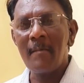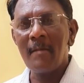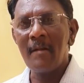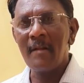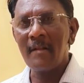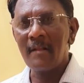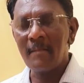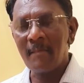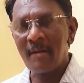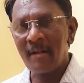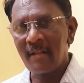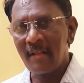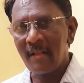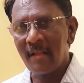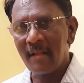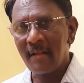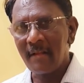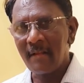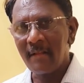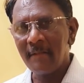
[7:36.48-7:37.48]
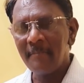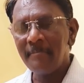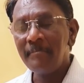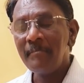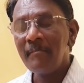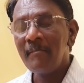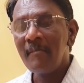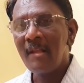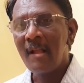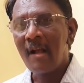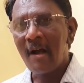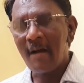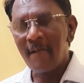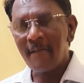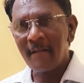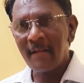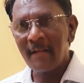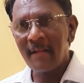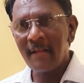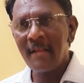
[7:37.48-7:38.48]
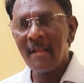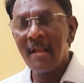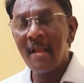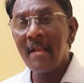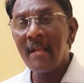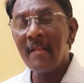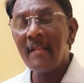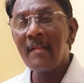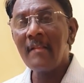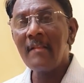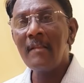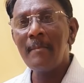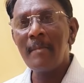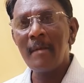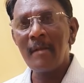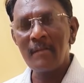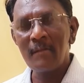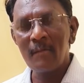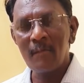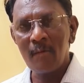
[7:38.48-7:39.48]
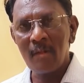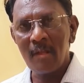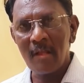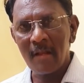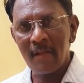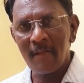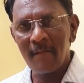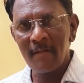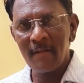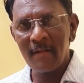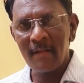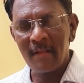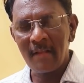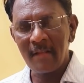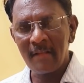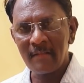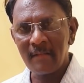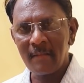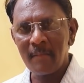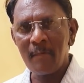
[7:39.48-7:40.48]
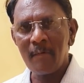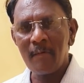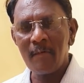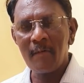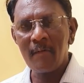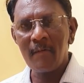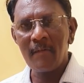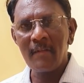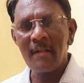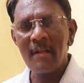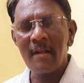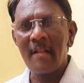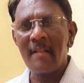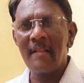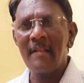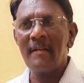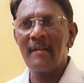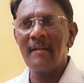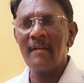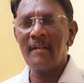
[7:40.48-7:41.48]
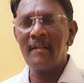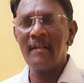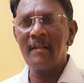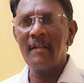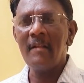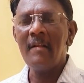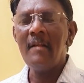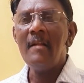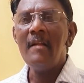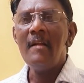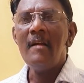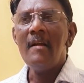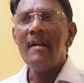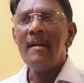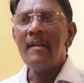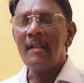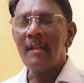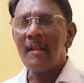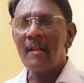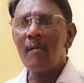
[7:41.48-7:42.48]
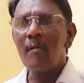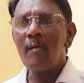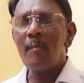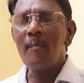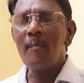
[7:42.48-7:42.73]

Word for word: அப்படின்றது மாதிரி தான் இருக்குது அவர்களையே எதிர்த்து பேசக்கூடிய அளவுக்கு நிறைய சம்பவங்கள் வந்து நடந்துக்கிட்டு இருக்குது இதெல்லாம் ஒரு